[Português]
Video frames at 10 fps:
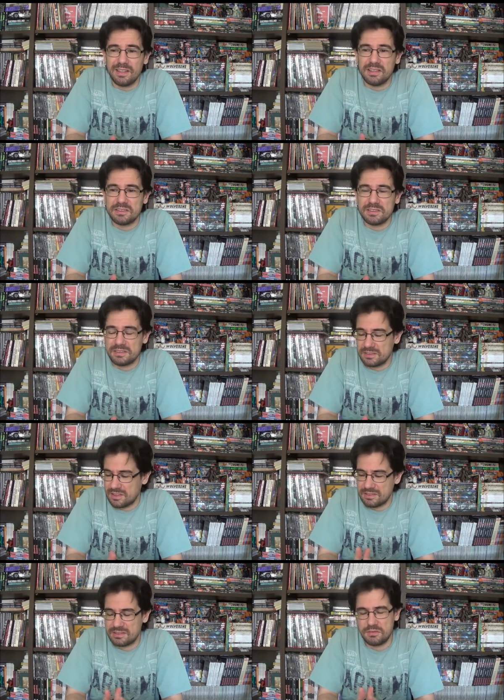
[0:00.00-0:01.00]
Eles,
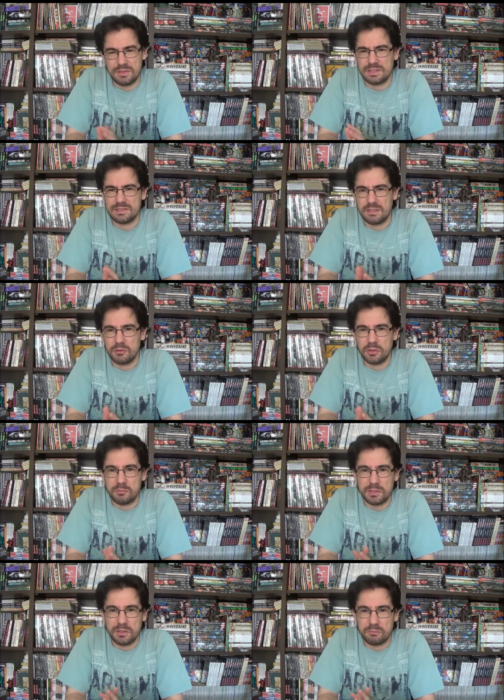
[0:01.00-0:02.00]
essas revistas estavam na
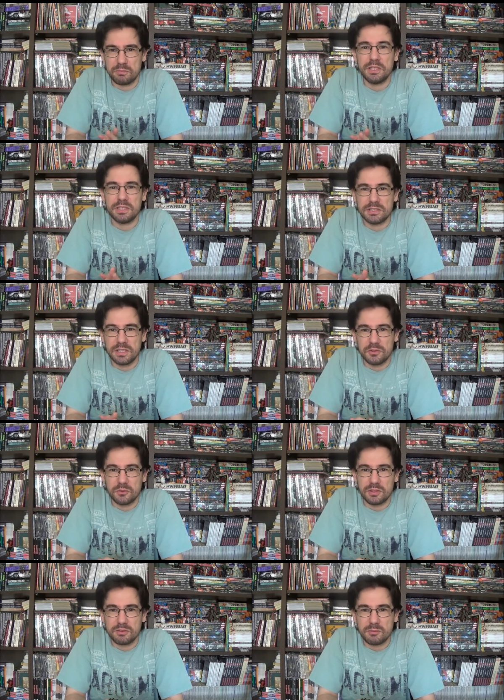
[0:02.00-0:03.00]
minha pilha de
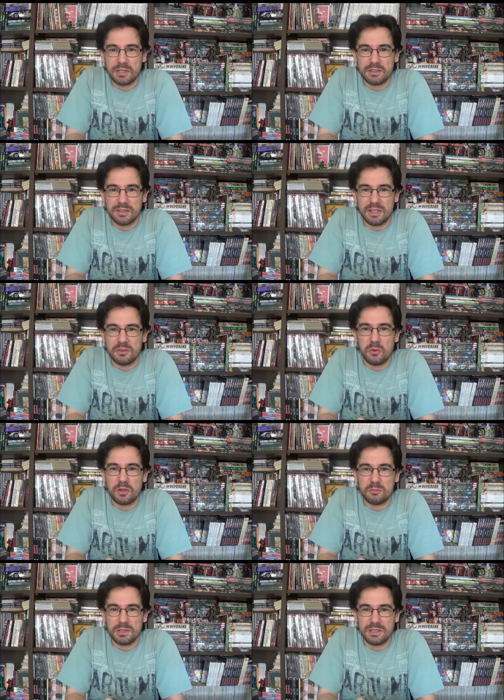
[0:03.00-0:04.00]
leitura, na minha
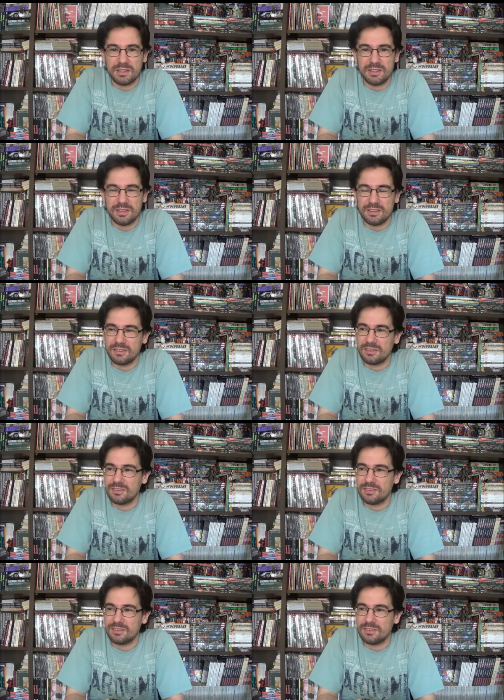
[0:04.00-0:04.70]
enorme e